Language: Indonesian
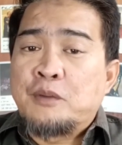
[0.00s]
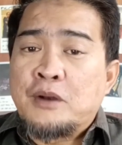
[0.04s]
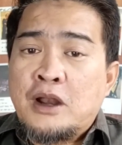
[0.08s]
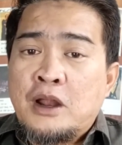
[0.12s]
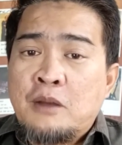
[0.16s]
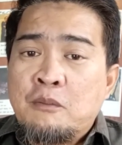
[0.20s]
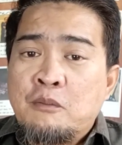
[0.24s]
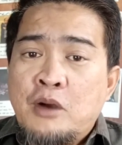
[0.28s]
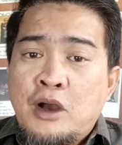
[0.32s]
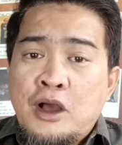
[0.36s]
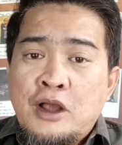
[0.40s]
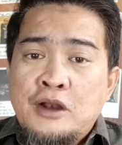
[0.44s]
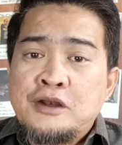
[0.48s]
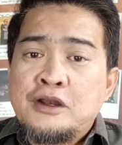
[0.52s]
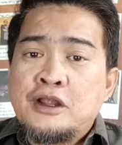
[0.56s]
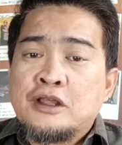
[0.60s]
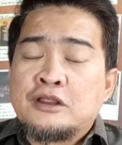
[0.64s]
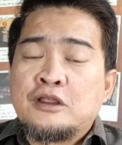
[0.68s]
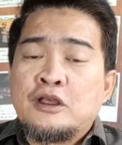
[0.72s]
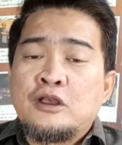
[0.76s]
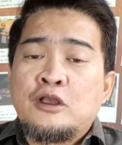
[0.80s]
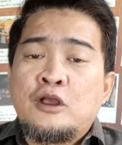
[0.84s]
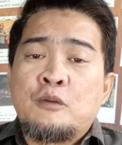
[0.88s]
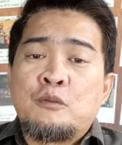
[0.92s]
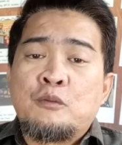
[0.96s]
penambahan
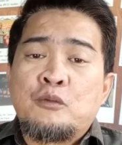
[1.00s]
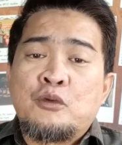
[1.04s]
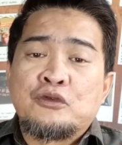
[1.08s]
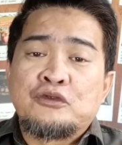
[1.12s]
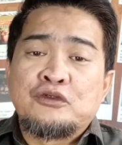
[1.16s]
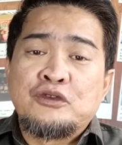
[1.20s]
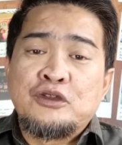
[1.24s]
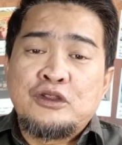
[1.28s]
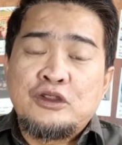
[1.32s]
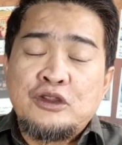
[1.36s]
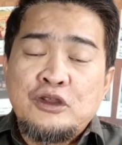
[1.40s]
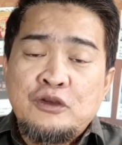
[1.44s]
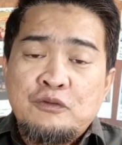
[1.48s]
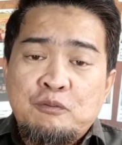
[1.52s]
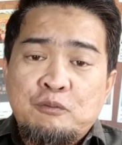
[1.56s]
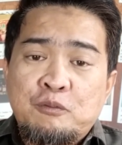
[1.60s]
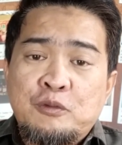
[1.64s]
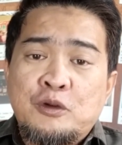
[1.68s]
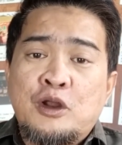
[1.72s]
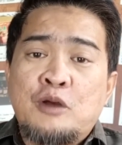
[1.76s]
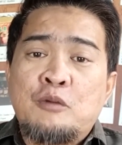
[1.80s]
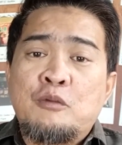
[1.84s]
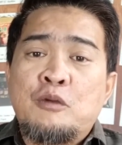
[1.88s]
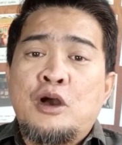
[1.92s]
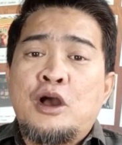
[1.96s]
data yang positif
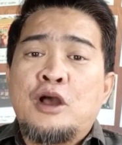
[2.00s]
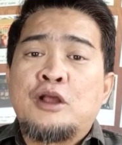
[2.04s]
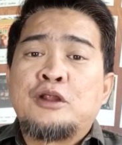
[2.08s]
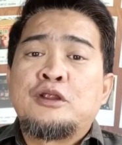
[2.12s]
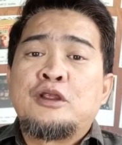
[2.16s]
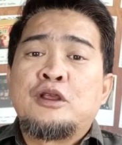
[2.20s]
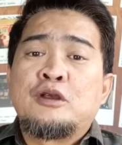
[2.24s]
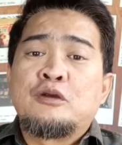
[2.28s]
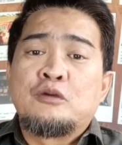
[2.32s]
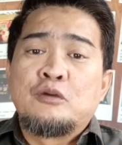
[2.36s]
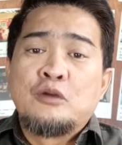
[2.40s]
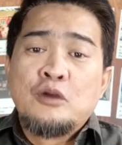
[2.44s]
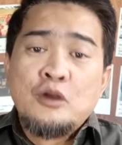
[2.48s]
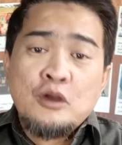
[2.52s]
penambahannya